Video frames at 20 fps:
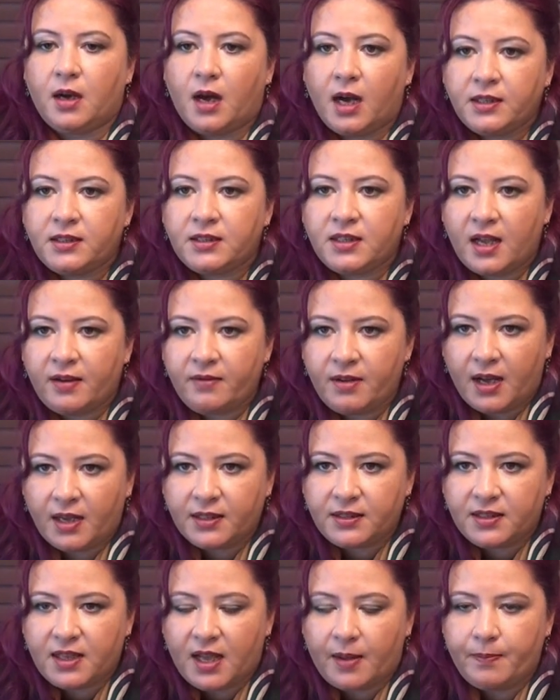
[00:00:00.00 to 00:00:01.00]
Hatta ve
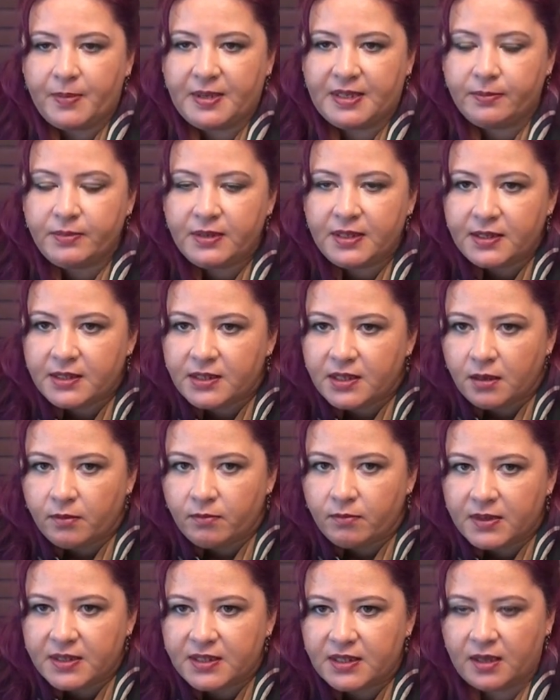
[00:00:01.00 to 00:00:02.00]
hatta bizim
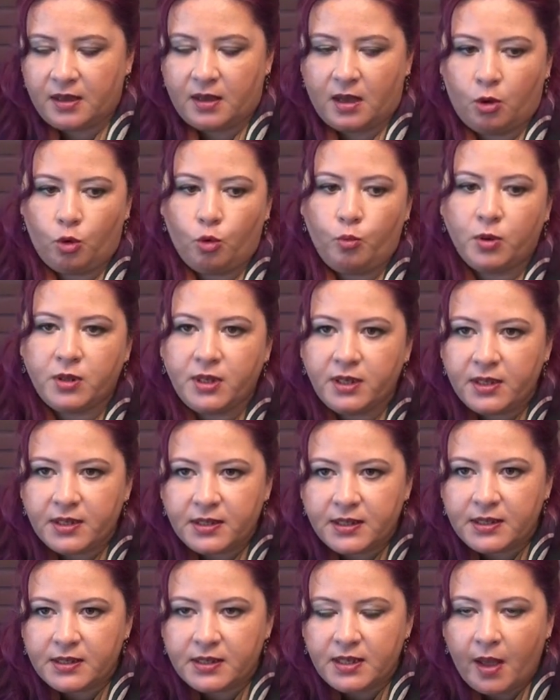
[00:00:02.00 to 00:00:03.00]
sistemimizde,
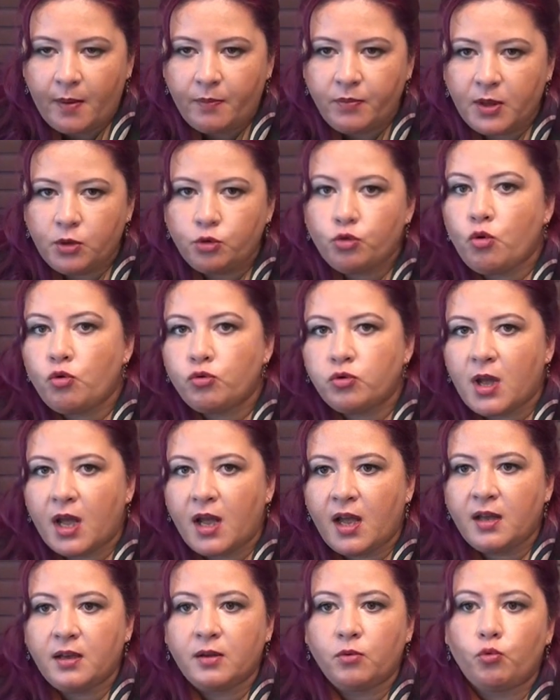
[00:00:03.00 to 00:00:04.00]
Avrupa'daki sistemde çok
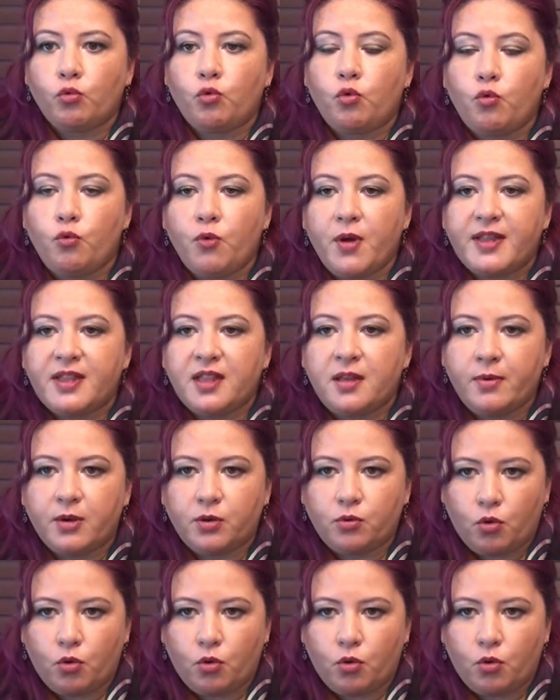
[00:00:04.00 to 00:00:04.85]
daha kuvvetli bir